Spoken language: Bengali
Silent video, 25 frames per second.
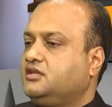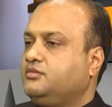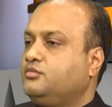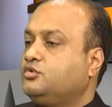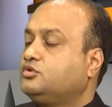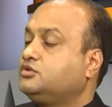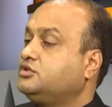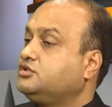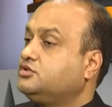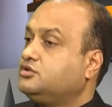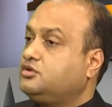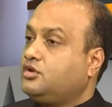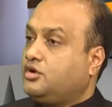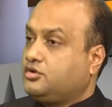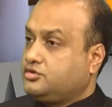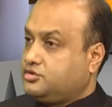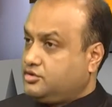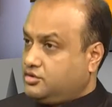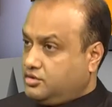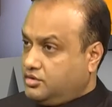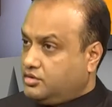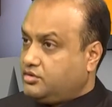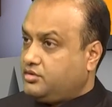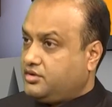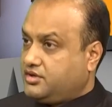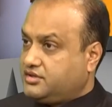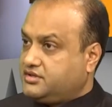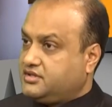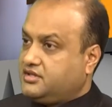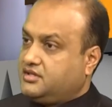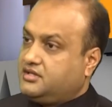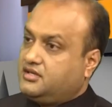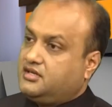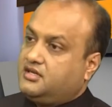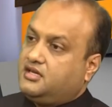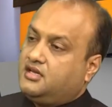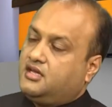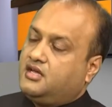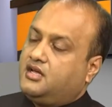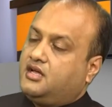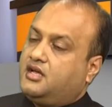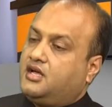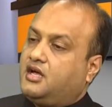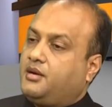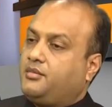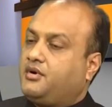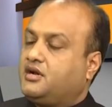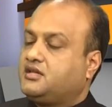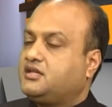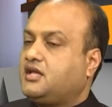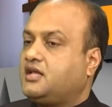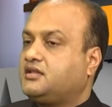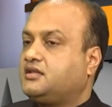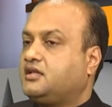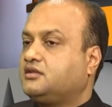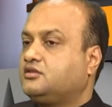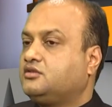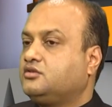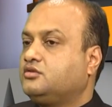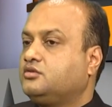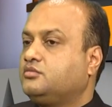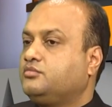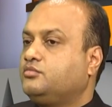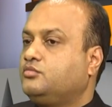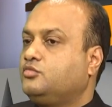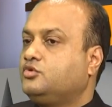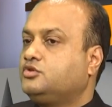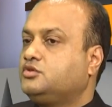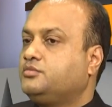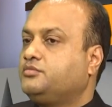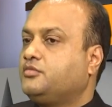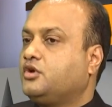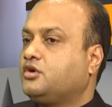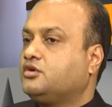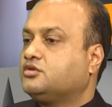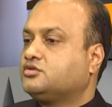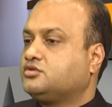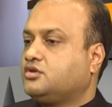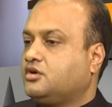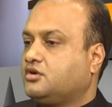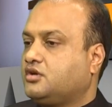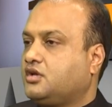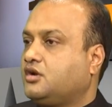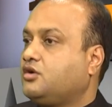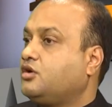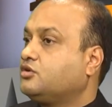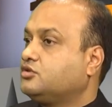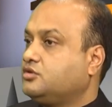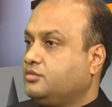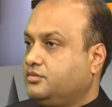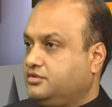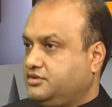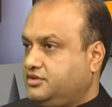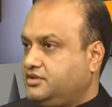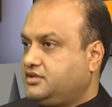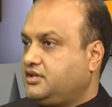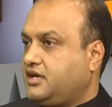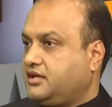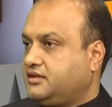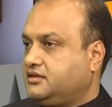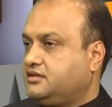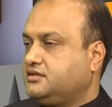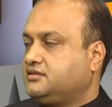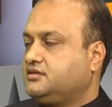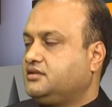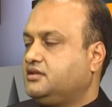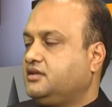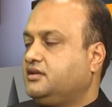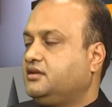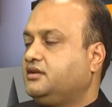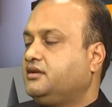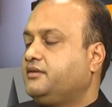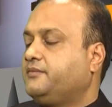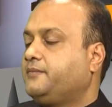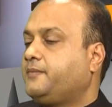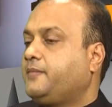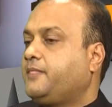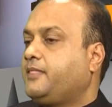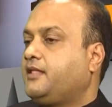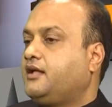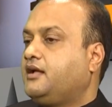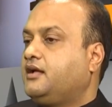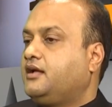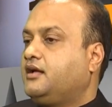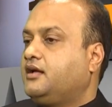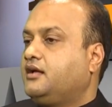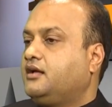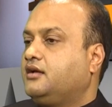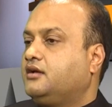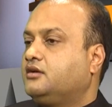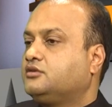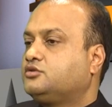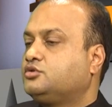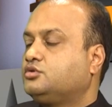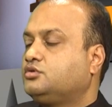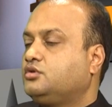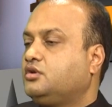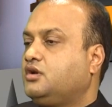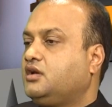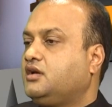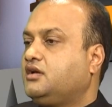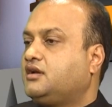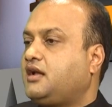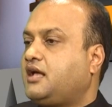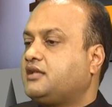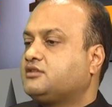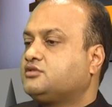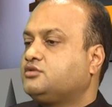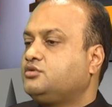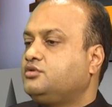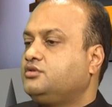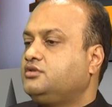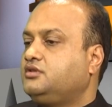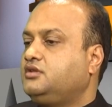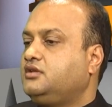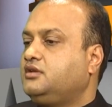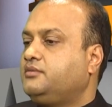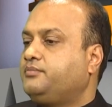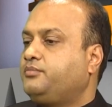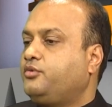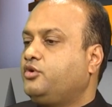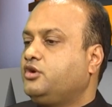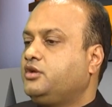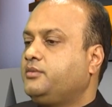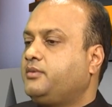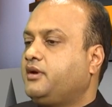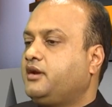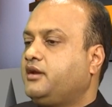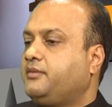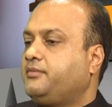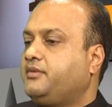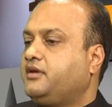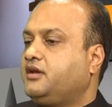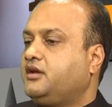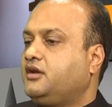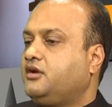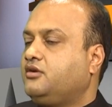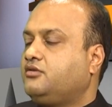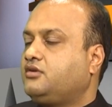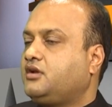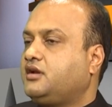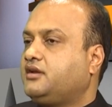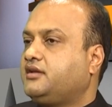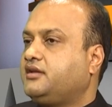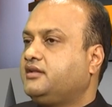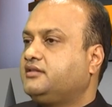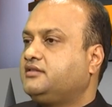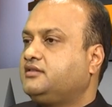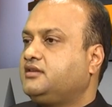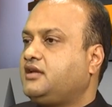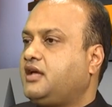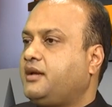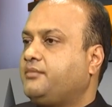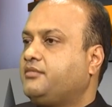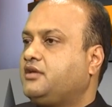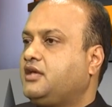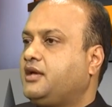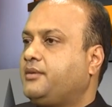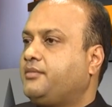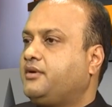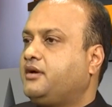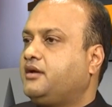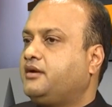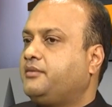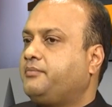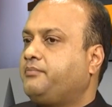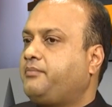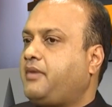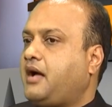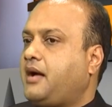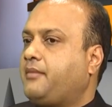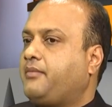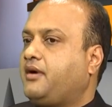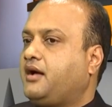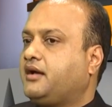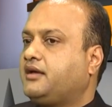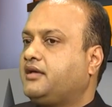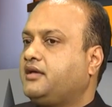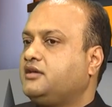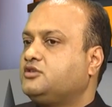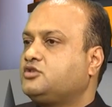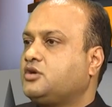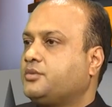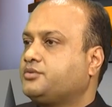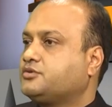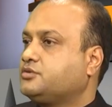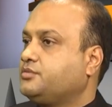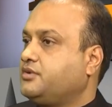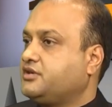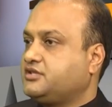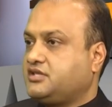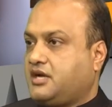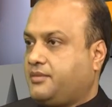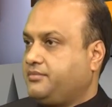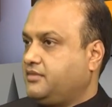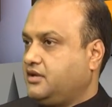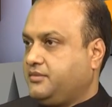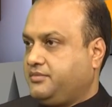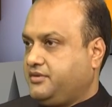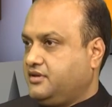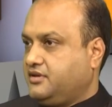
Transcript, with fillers: তিনি মুক্তিযুদ্ধে অংশগ্রহণ করেছেন আমার দাদা তো মুজিবনগর সরকারের অর্থমন্ত্রীর দায়িত্বে ছিলেন সুতরাং রাজনৈতিক পরিবারে বেড়ে ওঠার ক্ষেত্রে আমি আমার বাবাকেই সবসময় সামনে